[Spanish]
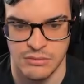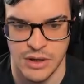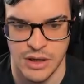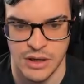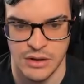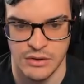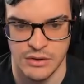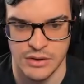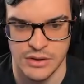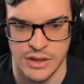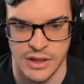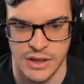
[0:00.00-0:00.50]
Vale,
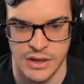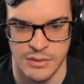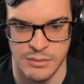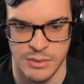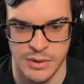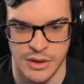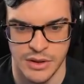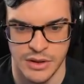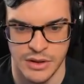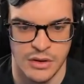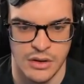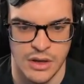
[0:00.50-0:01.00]
¿dónde está el
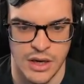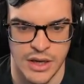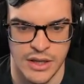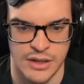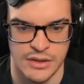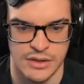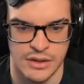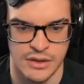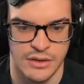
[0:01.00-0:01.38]
NPC? Aquí está.